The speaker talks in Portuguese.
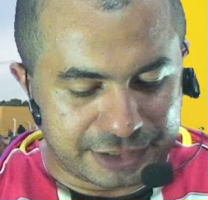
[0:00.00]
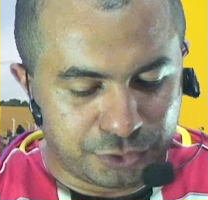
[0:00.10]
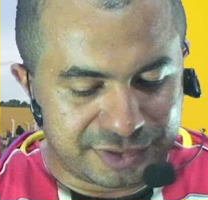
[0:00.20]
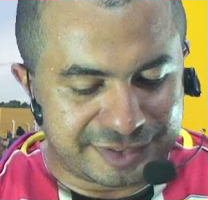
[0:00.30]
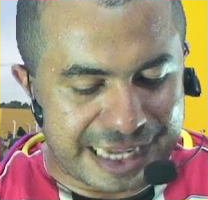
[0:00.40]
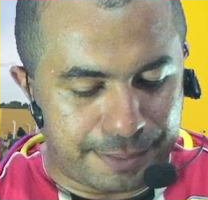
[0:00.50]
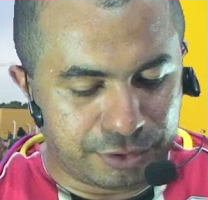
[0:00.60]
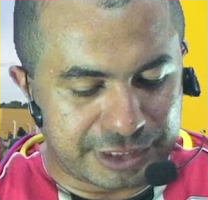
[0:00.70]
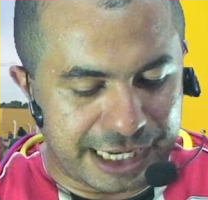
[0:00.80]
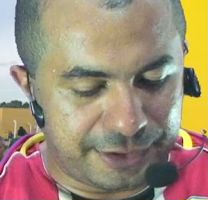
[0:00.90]
No
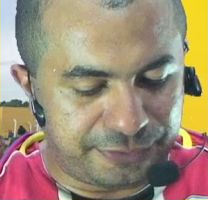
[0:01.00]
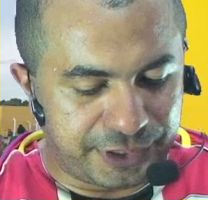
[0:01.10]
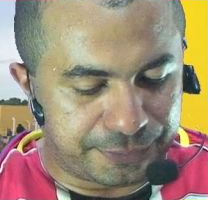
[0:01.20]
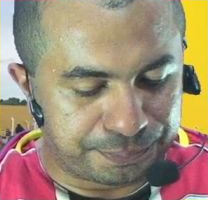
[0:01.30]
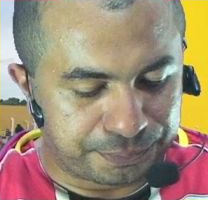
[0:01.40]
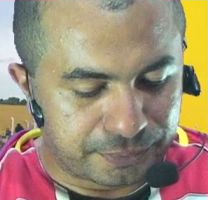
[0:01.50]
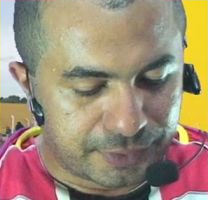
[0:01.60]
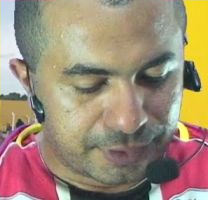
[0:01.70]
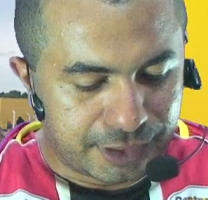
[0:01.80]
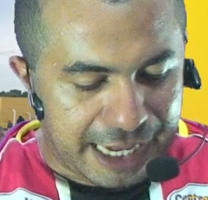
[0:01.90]
sábado teve
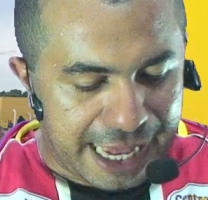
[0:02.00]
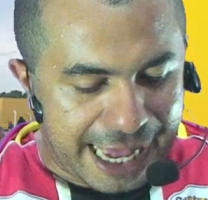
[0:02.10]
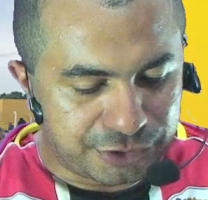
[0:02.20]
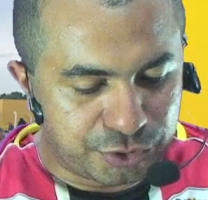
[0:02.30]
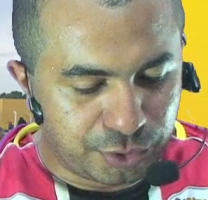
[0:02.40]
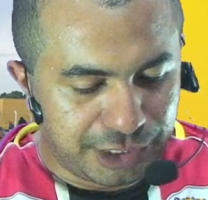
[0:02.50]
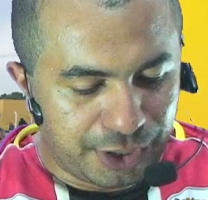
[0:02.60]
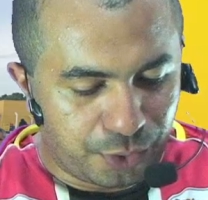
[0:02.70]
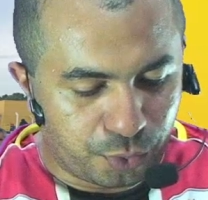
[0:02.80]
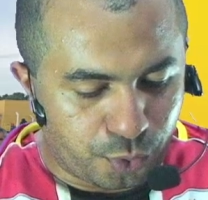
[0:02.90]

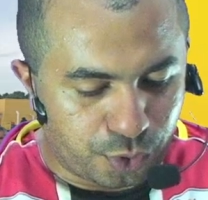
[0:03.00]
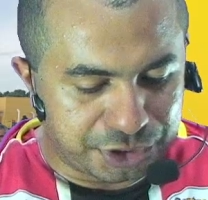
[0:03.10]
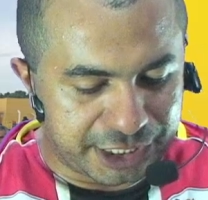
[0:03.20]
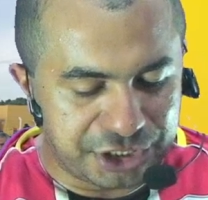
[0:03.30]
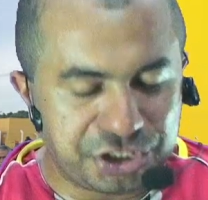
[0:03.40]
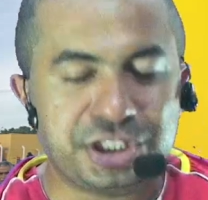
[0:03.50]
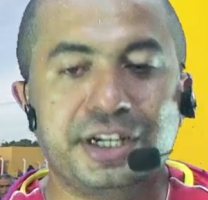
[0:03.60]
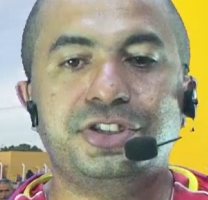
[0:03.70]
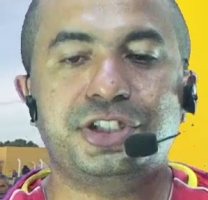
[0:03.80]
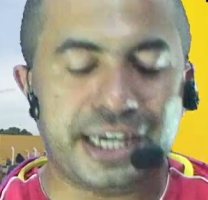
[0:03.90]
Azulão contra
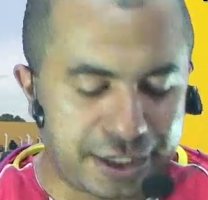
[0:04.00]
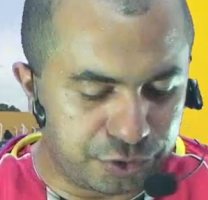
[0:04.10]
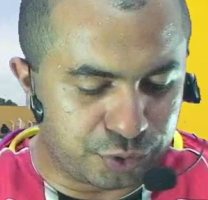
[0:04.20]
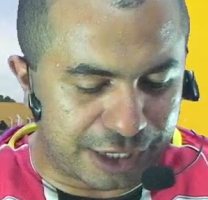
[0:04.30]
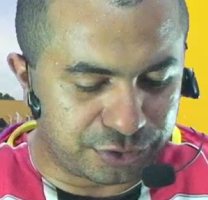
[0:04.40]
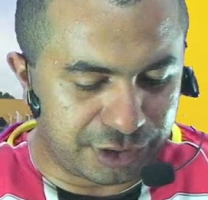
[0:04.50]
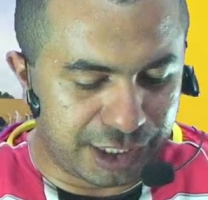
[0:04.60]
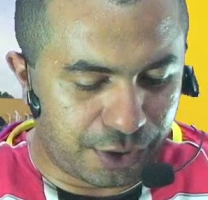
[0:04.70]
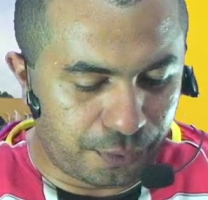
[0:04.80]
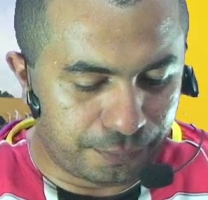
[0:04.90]
Estrangeiros. O
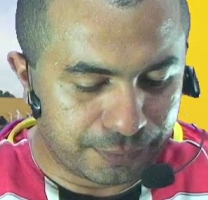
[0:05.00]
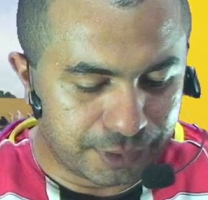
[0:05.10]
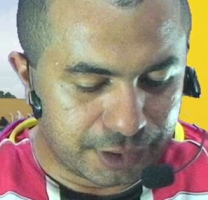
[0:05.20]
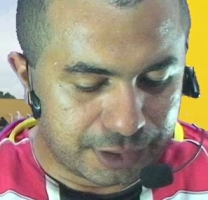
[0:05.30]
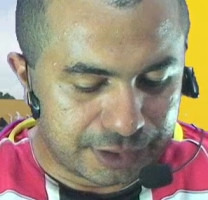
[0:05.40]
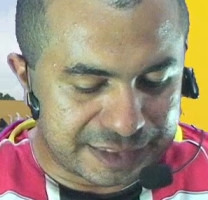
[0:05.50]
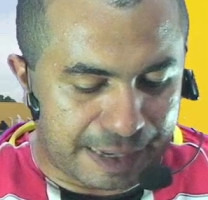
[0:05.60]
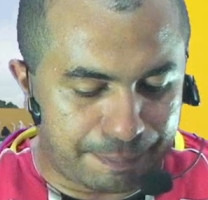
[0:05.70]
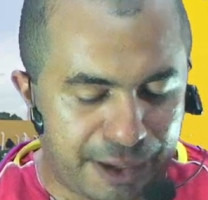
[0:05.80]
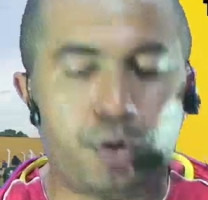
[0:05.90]
Azulão
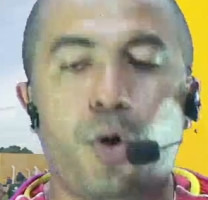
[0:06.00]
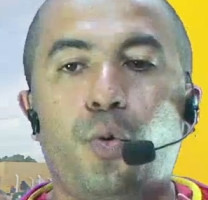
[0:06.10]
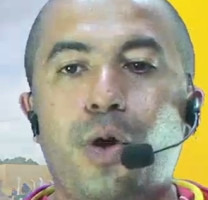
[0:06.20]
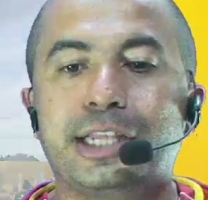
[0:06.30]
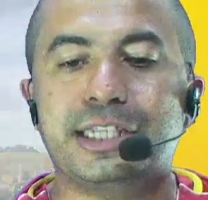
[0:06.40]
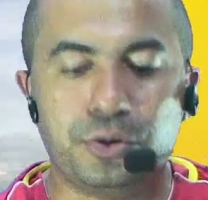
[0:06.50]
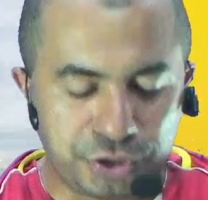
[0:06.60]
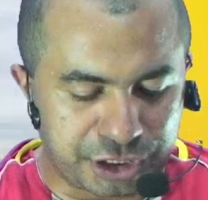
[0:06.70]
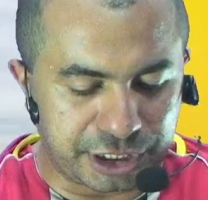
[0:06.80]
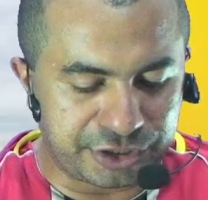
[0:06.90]
sapecou 4x1 no
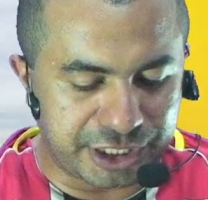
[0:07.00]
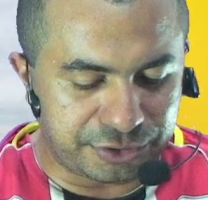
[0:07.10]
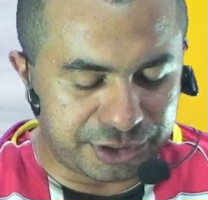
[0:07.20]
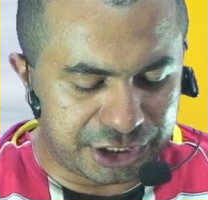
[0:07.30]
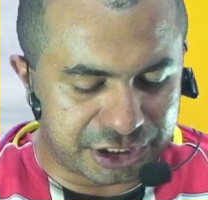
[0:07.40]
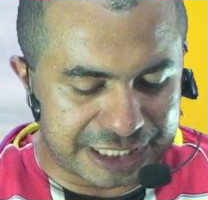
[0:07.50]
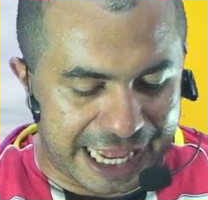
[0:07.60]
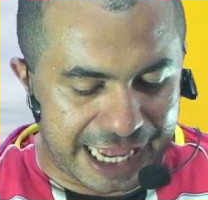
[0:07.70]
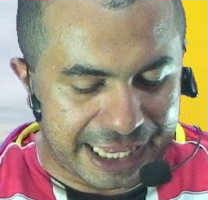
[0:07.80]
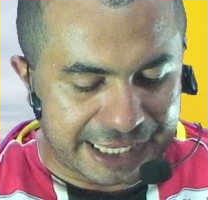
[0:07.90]
estrangeiro e
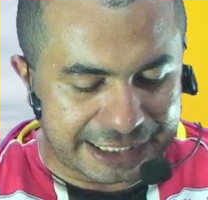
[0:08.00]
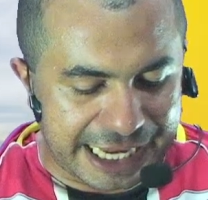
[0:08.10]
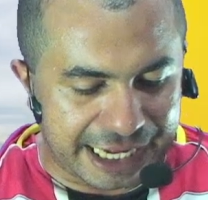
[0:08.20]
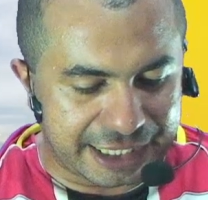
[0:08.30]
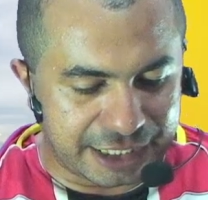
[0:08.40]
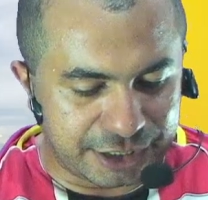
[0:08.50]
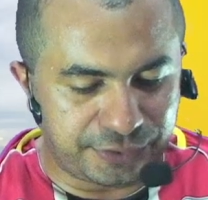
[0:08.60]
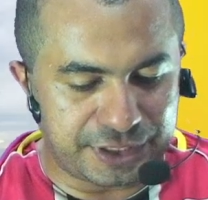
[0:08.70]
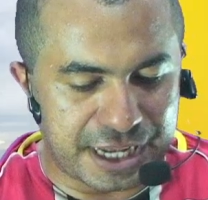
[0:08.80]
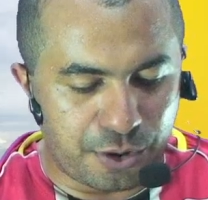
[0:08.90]
está na grande
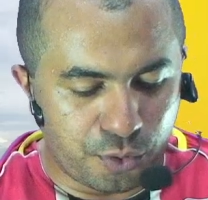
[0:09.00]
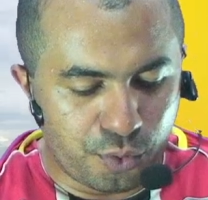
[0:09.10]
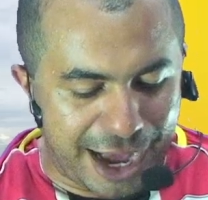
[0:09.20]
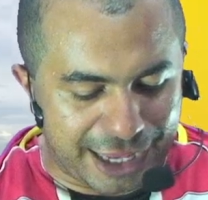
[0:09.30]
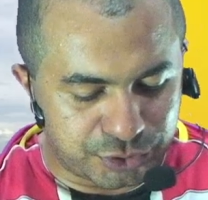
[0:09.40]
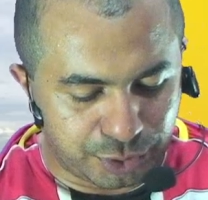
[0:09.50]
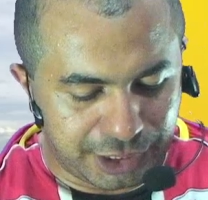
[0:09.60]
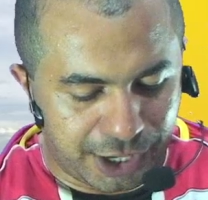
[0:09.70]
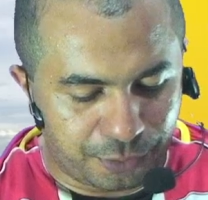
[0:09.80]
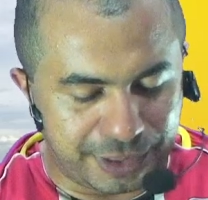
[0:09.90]
final. O
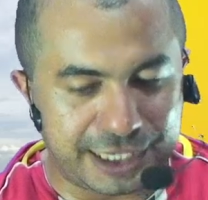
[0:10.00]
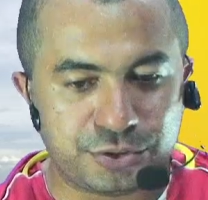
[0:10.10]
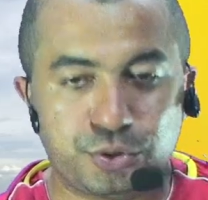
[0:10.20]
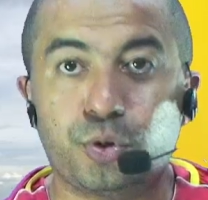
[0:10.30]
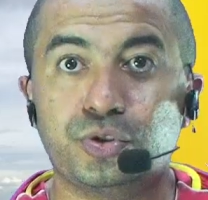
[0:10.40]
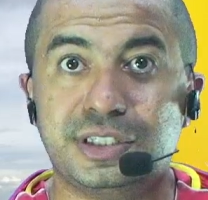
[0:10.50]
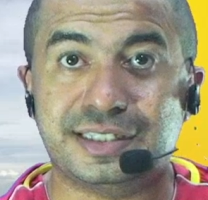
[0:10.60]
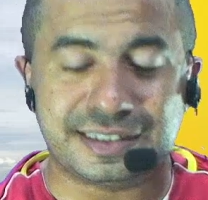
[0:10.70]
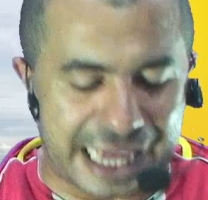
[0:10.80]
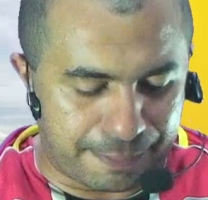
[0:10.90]
Azulão, beleza? O jogo de
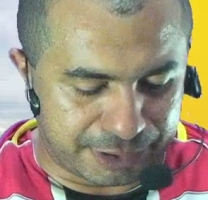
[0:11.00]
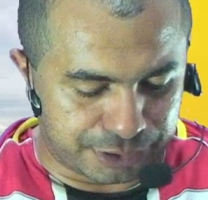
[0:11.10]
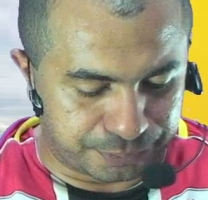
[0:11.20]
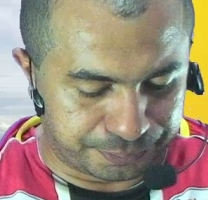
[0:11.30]
sábado.